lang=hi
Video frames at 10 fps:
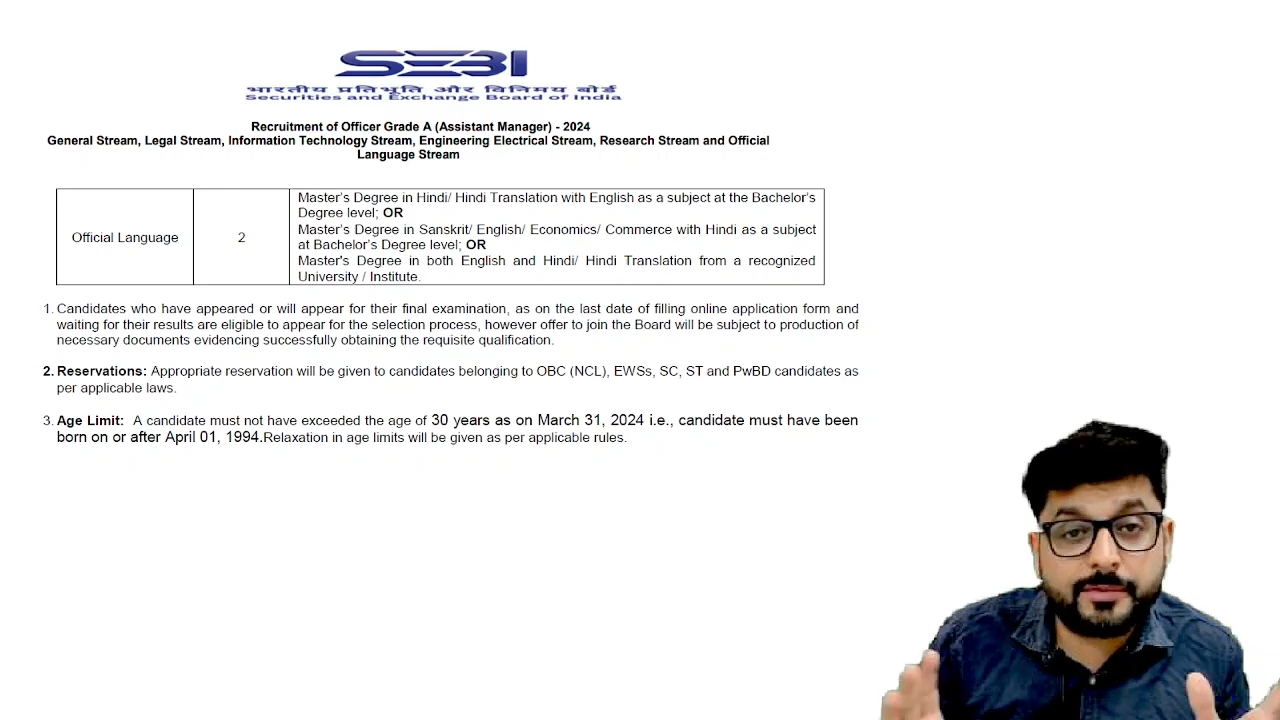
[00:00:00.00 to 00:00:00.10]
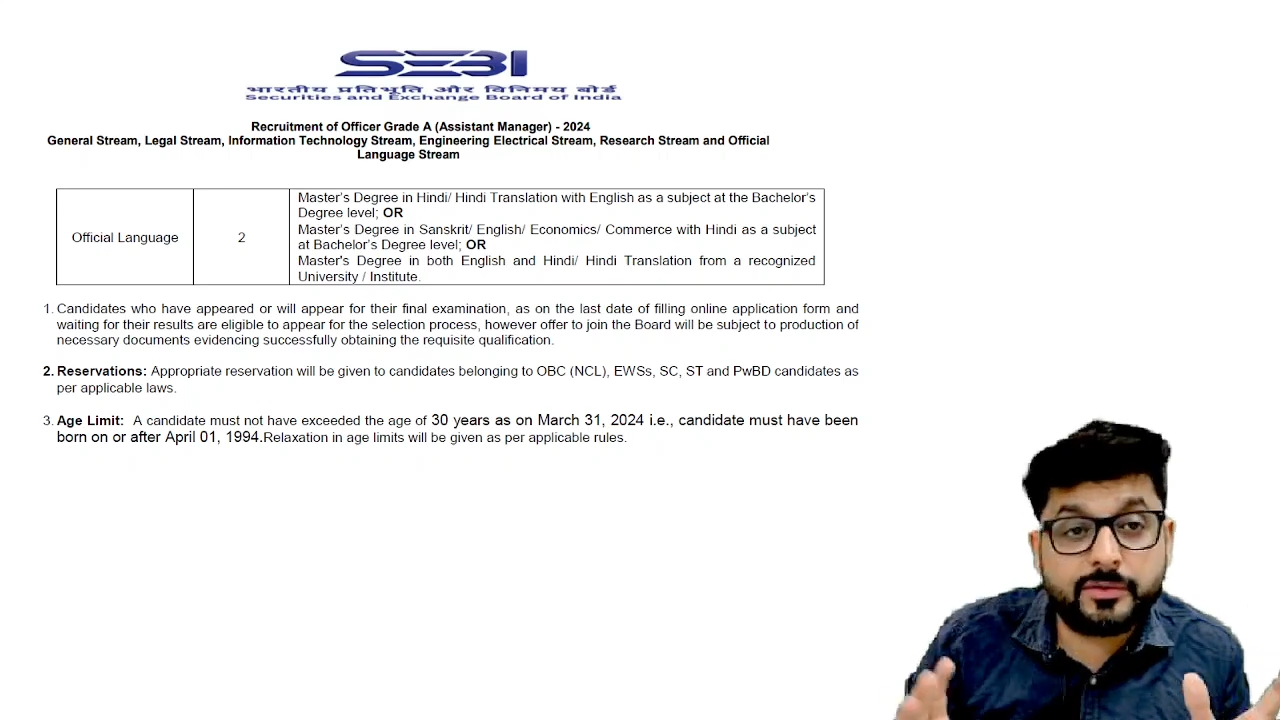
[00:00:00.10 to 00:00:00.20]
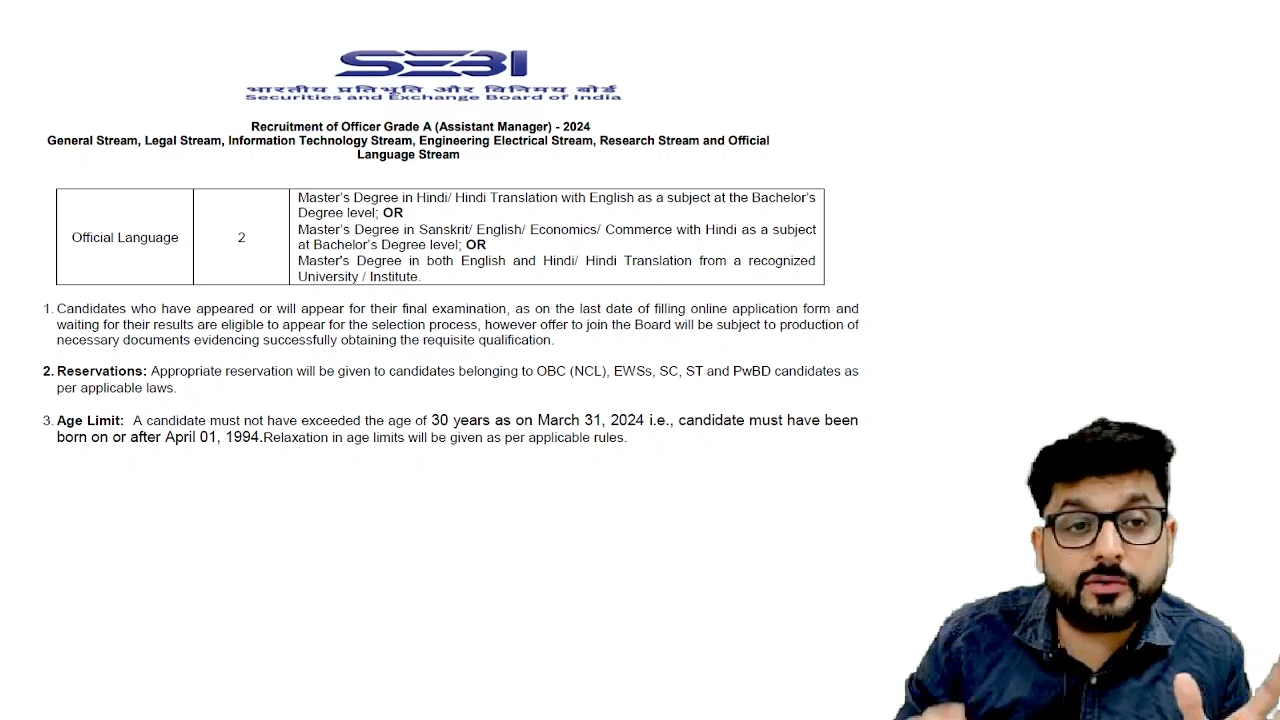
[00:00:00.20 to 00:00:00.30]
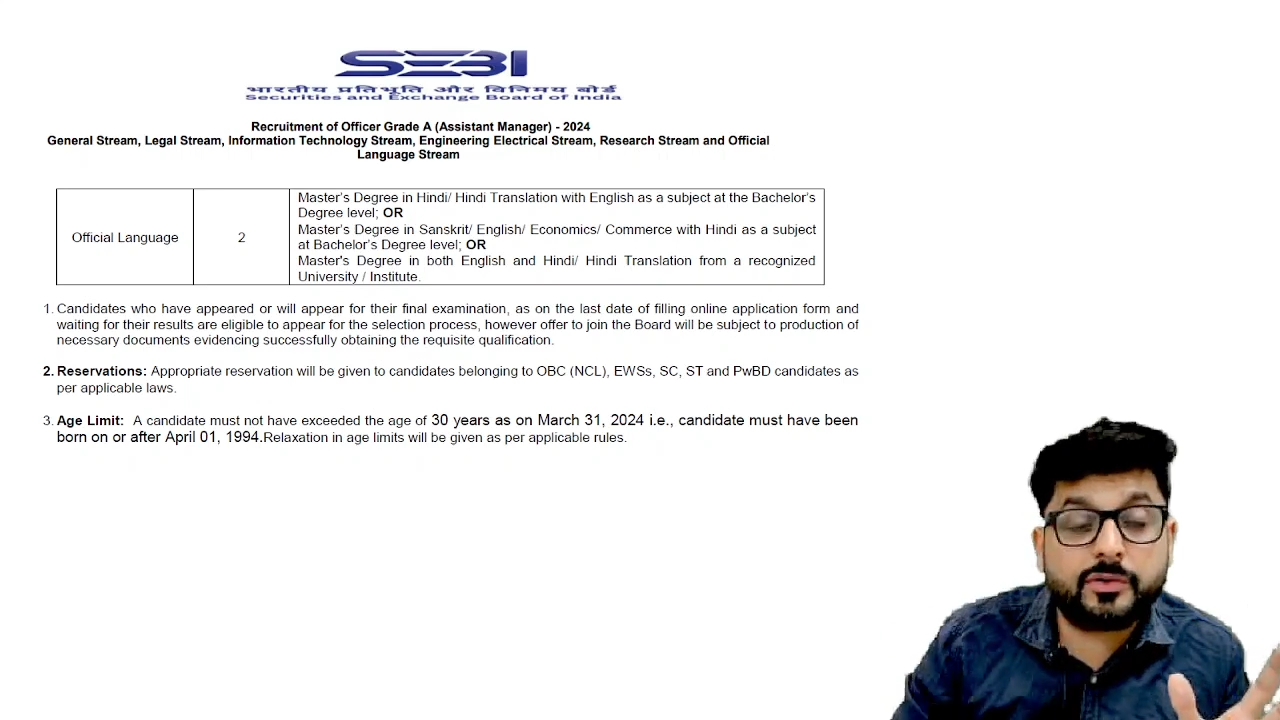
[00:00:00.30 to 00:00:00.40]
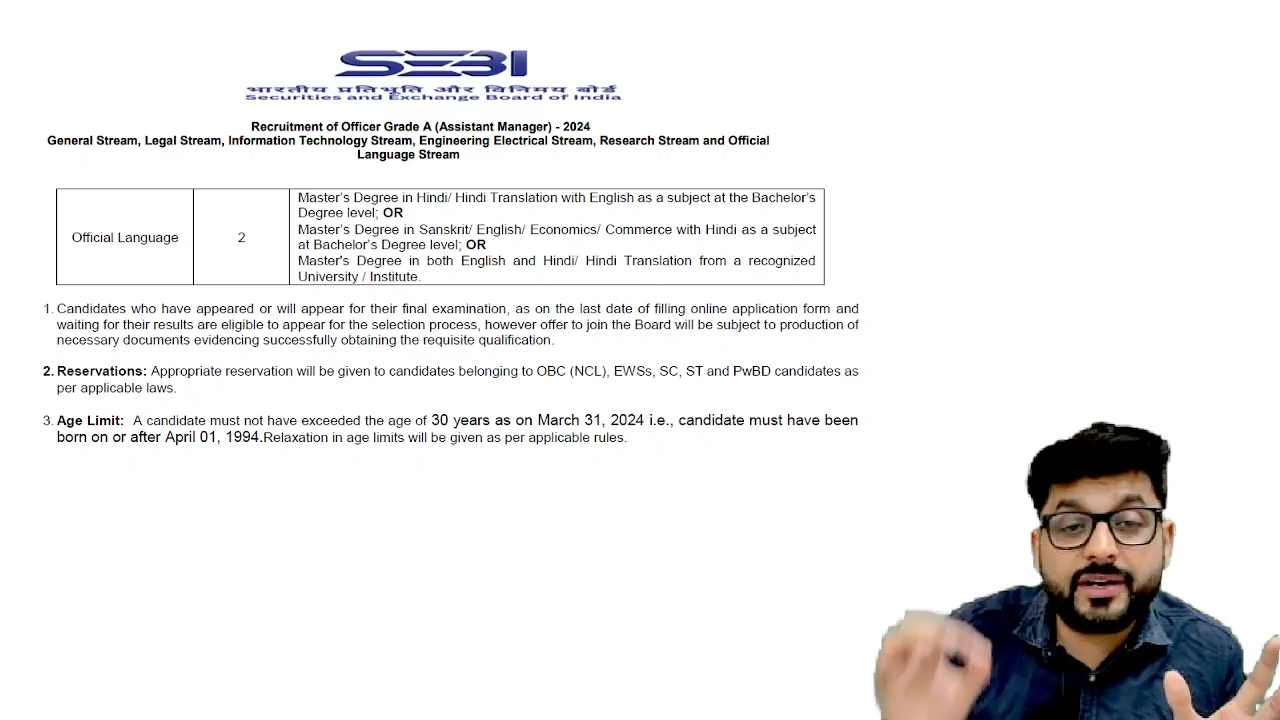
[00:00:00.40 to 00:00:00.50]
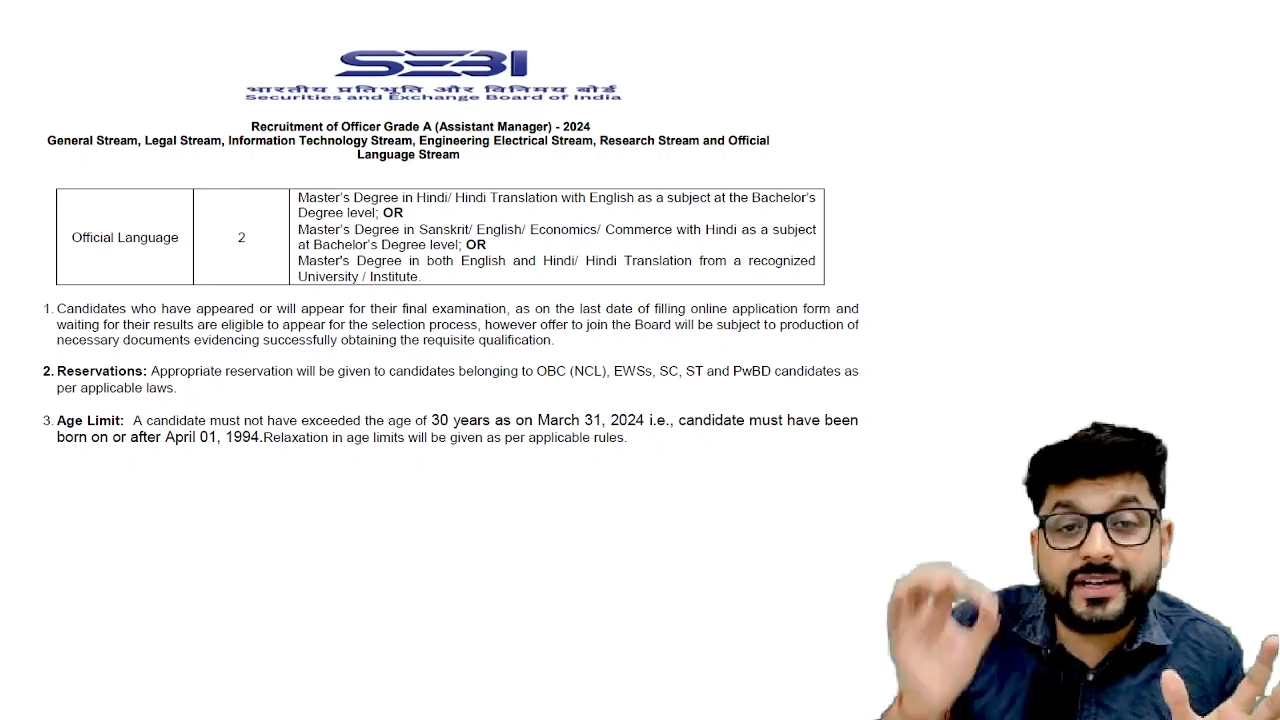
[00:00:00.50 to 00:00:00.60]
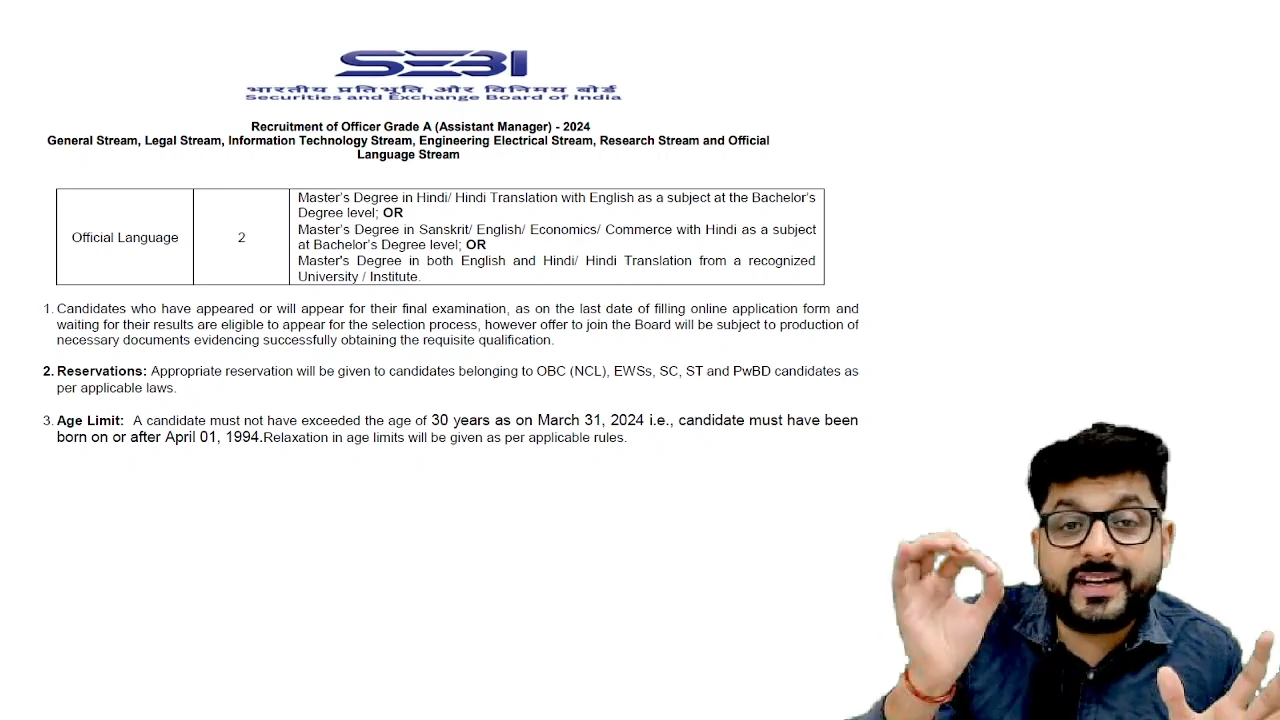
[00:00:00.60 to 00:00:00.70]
भी उनको